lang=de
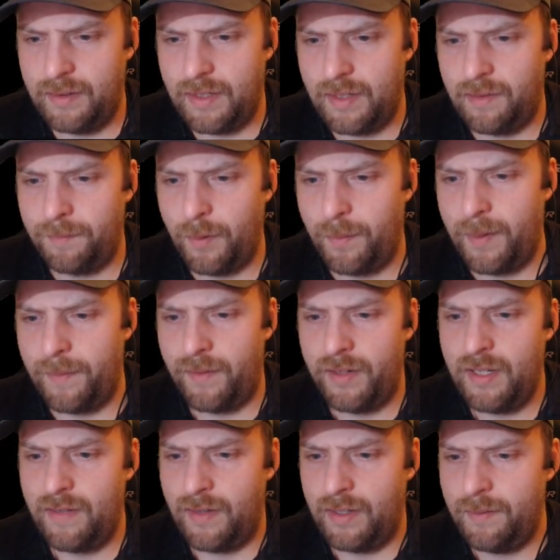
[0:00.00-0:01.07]
Nee, das Problem war
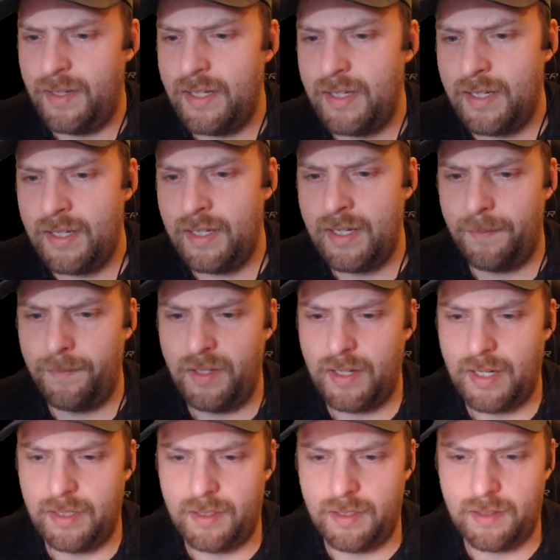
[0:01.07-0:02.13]
nicht. Warte mal, ich habe ne
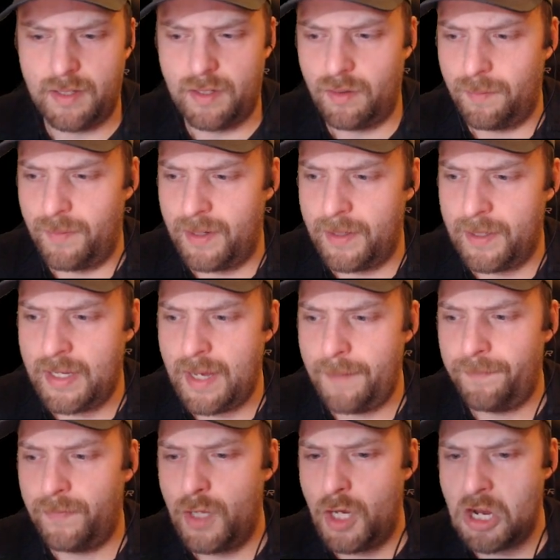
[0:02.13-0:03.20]
gerade eine Idee nochmal. Ich habe
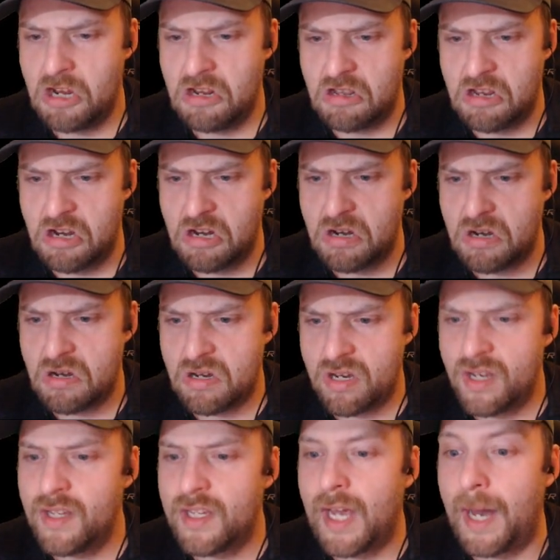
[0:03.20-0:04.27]
eine Idee.
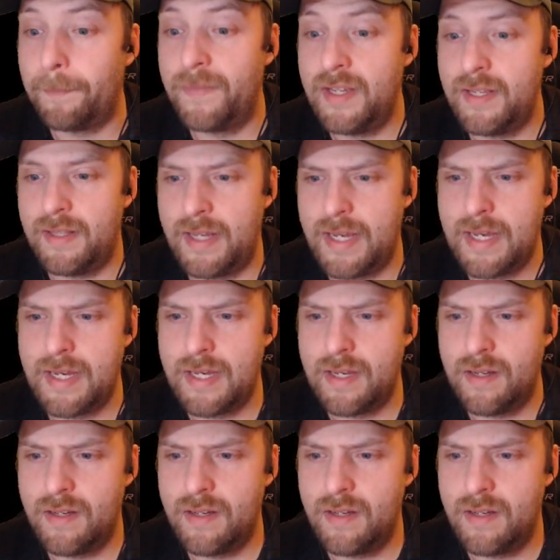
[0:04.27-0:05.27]
Ich habe eine Idee.